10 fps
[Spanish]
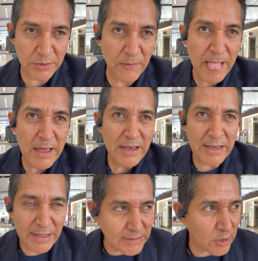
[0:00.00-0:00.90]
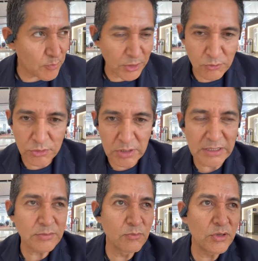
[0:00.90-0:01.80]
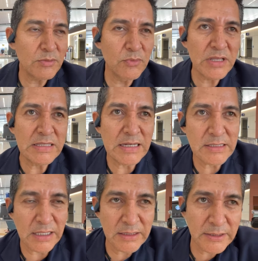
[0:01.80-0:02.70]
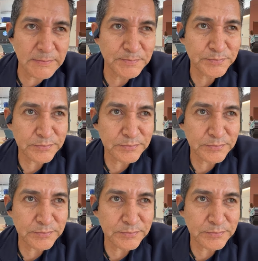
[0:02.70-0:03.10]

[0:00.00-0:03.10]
Pero e, ese aeropuerto es, muy, muy interesante.